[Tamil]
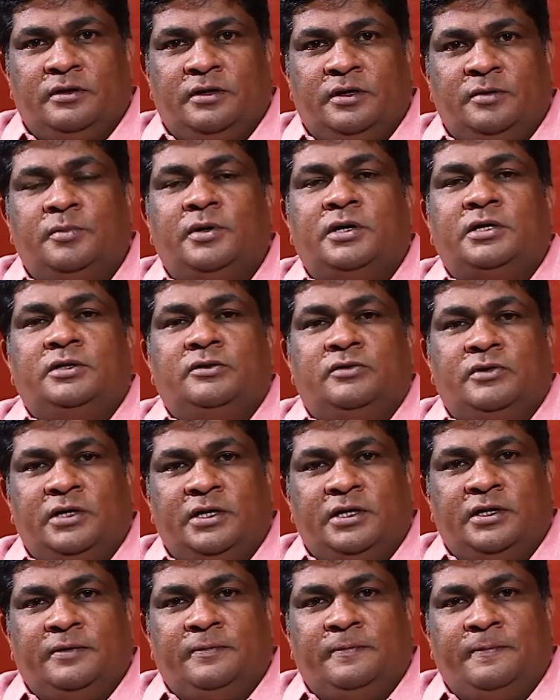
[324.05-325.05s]

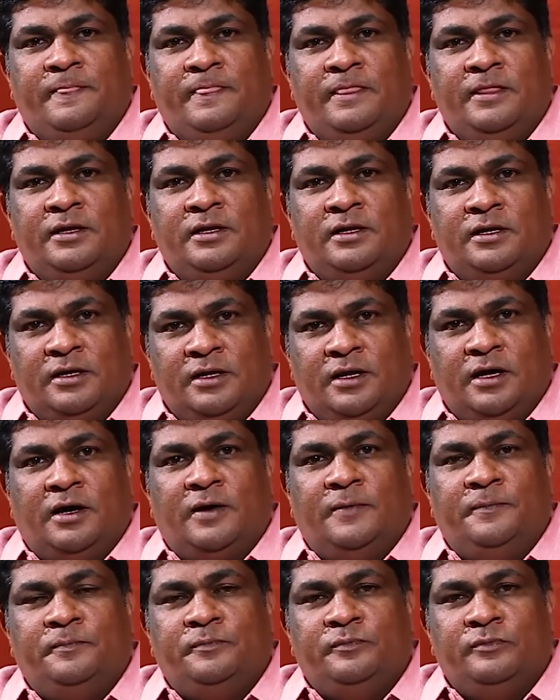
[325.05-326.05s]
அன்பார்ந்தவர்களே
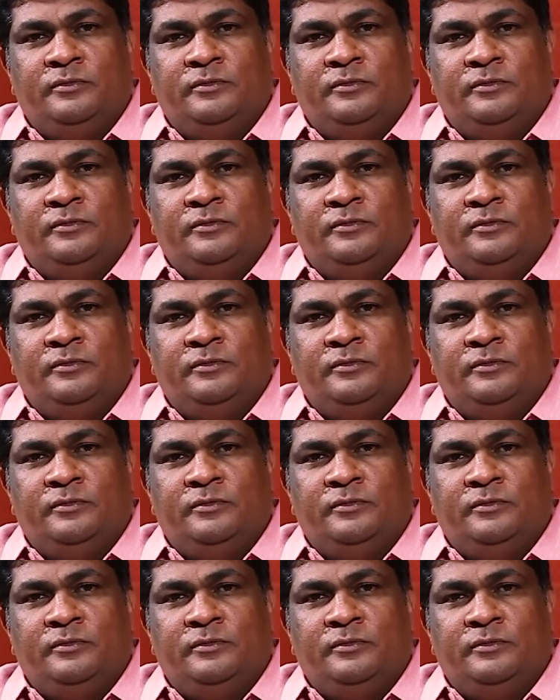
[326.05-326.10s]
நாம்